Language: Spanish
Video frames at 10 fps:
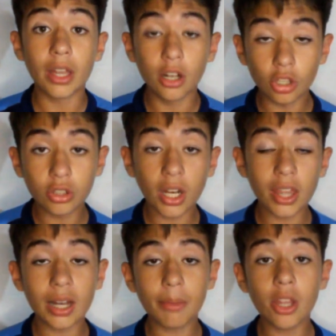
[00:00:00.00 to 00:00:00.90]
Los tres
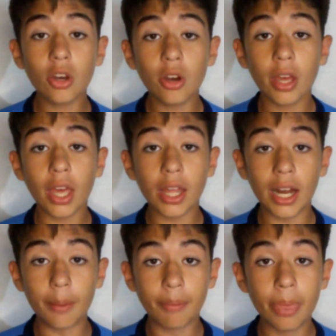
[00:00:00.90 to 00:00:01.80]
del medio
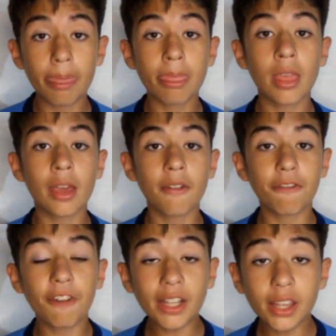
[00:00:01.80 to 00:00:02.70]
eran
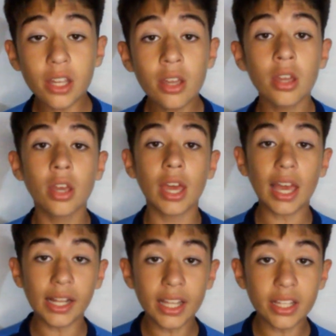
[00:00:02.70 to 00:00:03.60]
Fati,
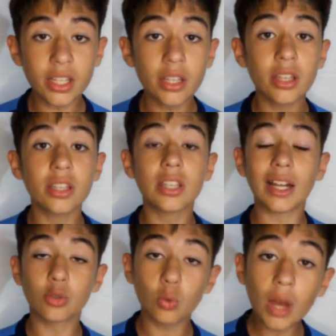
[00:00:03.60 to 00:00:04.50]
el Neni y
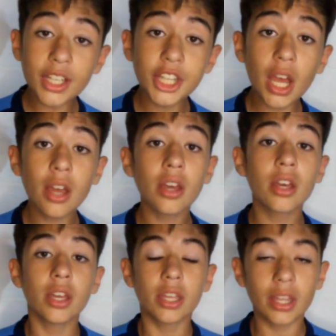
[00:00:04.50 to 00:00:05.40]
al Sugaya,
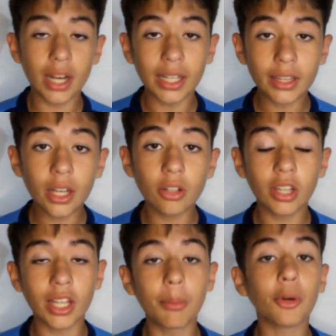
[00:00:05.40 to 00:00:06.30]
y delanteros
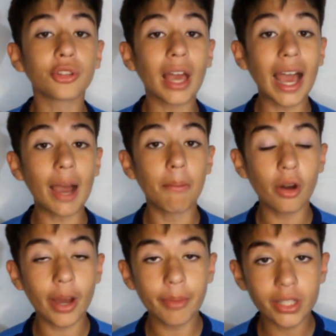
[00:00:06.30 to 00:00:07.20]
teníamos a
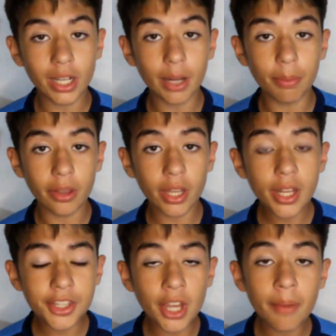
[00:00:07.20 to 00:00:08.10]
Mohamed Salah por
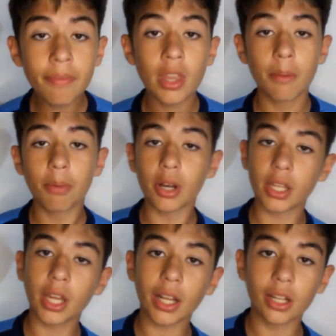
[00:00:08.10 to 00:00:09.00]
derecha, por
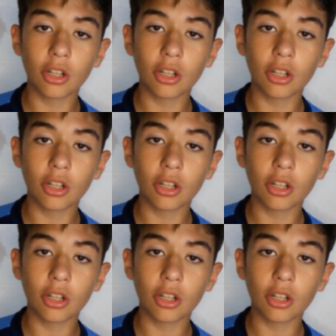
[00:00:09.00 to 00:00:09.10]
izquierda